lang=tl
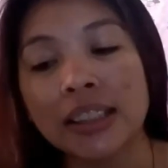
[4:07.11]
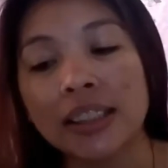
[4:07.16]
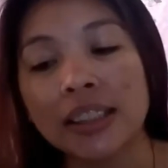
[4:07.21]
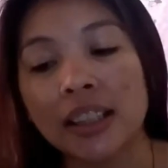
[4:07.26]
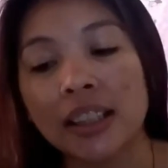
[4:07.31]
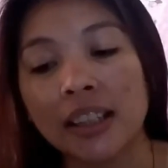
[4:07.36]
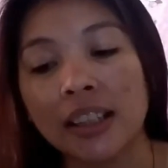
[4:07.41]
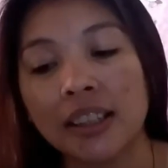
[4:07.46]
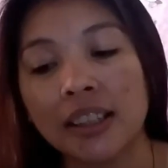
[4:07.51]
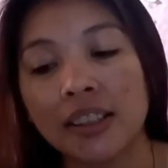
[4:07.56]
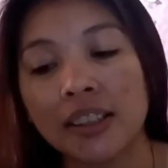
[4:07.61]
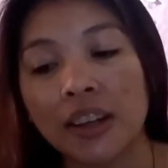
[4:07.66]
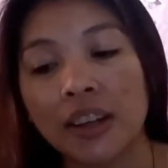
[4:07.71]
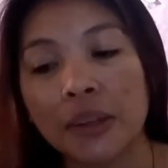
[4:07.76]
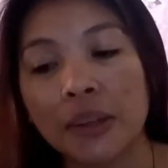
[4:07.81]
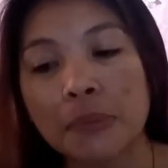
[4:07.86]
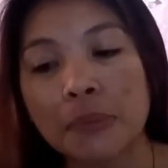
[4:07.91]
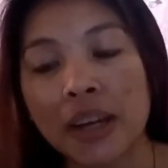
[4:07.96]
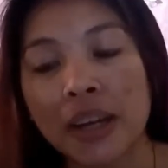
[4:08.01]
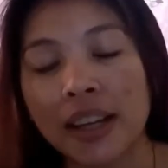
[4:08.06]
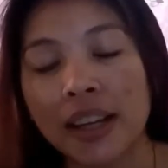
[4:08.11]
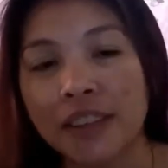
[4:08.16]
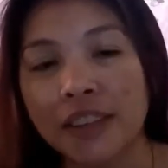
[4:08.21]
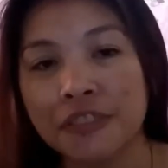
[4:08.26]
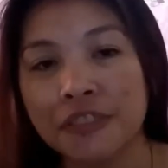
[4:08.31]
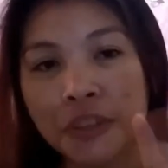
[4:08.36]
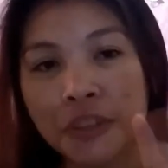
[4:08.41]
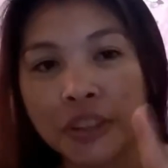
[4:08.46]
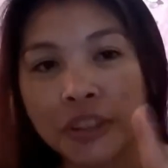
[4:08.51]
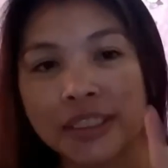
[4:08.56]
uh, on my
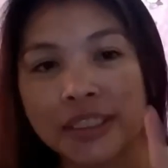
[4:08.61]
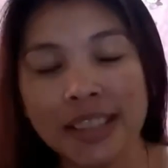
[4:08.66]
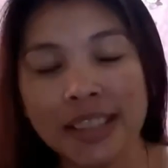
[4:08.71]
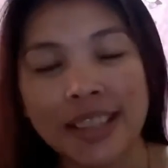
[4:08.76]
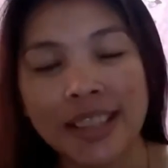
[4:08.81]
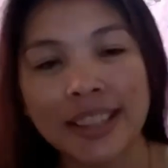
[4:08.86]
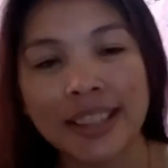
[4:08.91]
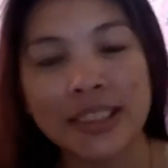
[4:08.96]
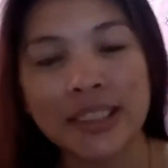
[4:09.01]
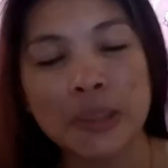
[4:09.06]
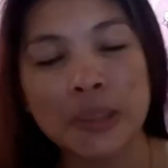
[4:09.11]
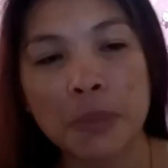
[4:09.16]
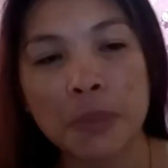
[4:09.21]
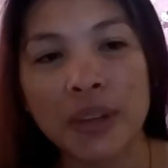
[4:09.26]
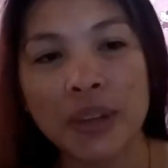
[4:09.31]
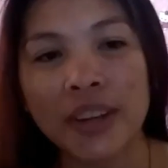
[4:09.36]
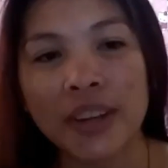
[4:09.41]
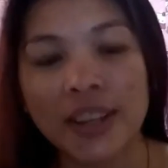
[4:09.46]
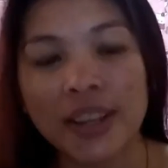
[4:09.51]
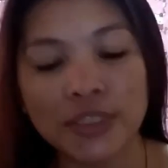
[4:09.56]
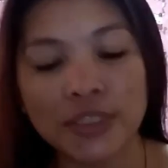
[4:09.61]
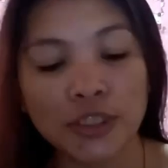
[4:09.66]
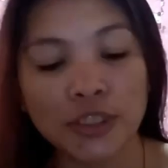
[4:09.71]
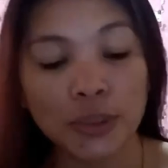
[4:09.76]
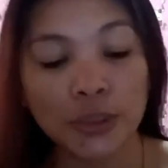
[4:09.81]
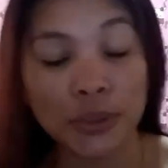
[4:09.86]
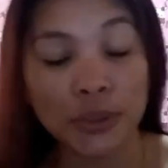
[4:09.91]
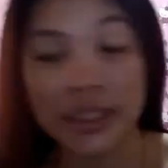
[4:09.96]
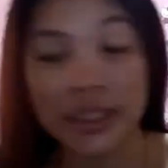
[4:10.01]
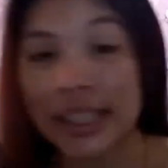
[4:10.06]
forte experience
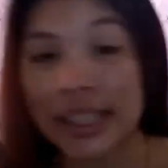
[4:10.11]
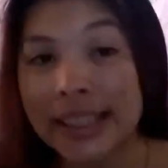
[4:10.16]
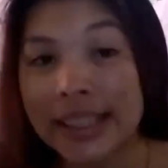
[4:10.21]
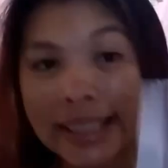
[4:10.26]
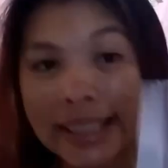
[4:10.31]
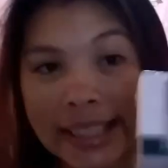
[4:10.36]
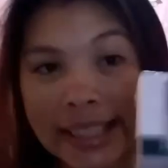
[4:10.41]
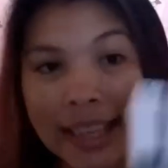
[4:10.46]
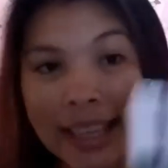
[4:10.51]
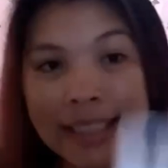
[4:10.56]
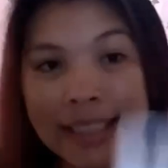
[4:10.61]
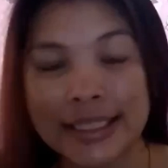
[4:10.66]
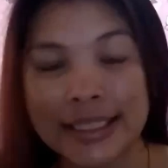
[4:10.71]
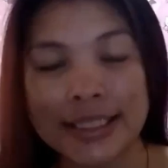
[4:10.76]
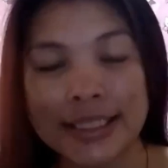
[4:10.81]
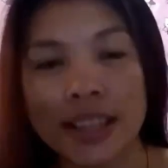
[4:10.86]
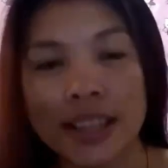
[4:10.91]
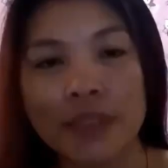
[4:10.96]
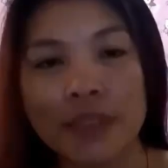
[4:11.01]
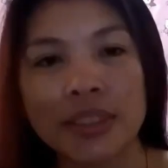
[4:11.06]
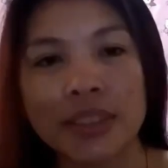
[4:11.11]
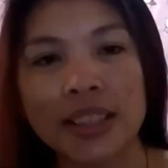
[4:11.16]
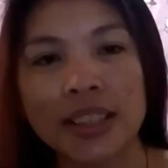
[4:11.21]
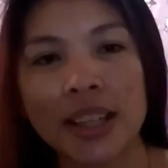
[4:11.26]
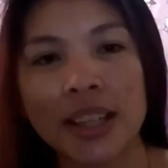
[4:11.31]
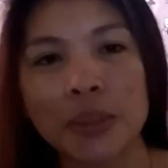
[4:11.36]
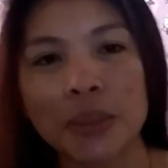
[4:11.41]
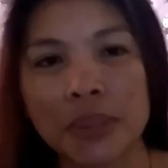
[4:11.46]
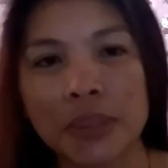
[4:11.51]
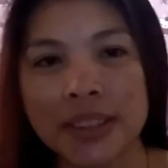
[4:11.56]
using the
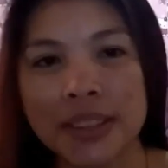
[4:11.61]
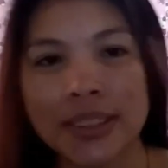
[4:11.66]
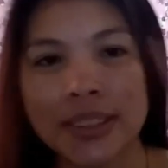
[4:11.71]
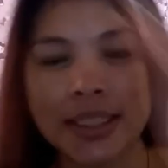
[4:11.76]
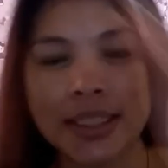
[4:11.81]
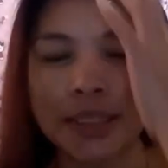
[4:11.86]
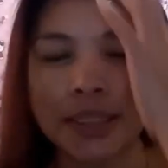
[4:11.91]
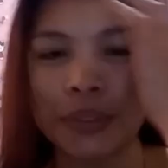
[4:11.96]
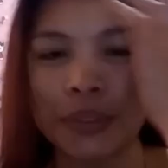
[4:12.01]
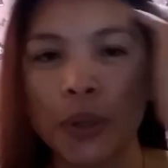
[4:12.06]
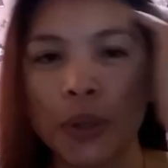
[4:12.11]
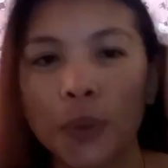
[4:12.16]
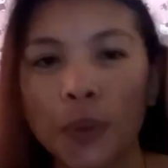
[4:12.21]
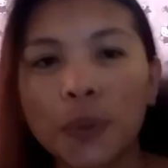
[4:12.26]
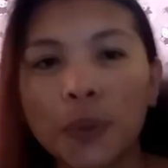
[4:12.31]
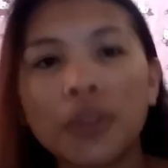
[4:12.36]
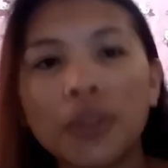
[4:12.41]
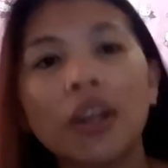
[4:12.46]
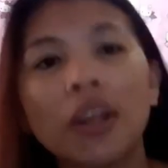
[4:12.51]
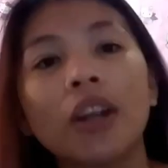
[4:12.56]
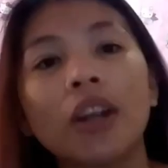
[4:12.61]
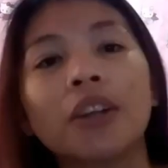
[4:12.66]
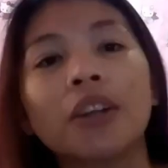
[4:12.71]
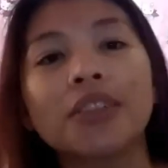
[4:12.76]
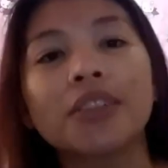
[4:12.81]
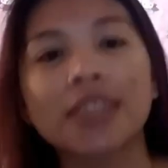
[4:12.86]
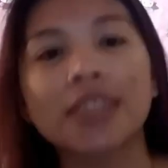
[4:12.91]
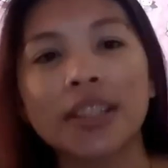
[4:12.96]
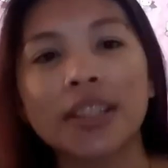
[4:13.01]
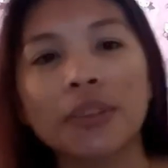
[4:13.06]
KD7910 or
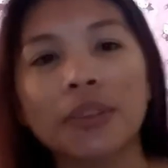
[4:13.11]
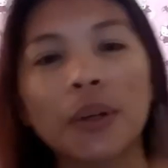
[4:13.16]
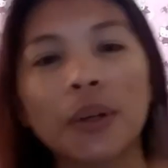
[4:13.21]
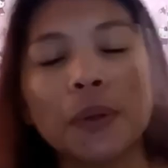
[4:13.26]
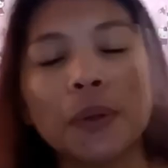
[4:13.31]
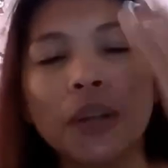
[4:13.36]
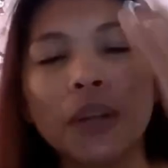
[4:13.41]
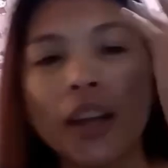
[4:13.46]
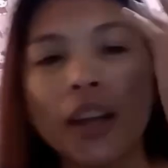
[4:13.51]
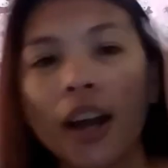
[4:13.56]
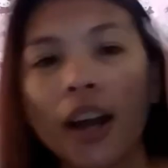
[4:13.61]
0